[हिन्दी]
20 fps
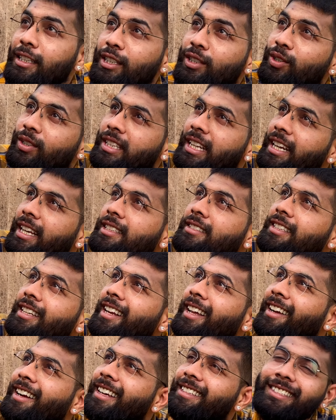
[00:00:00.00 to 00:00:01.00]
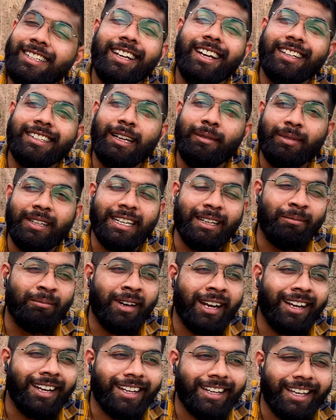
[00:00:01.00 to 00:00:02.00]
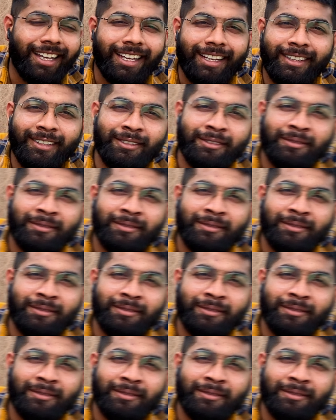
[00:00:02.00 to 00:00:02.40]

थे जो इतनी अच्छी नक्काशी करते अपने नंबर लिख के